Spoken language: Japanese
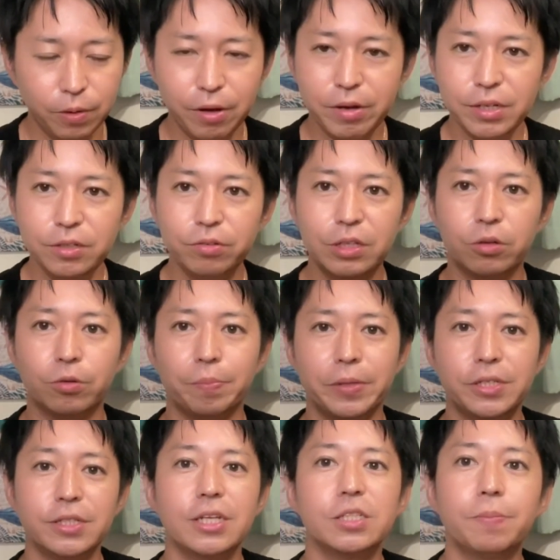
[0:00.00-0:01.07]
場合によっては
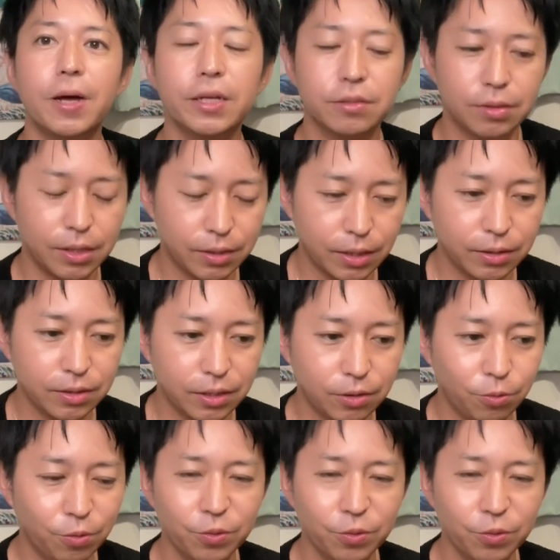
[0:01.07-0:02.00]
ビジネスパートナーだったり、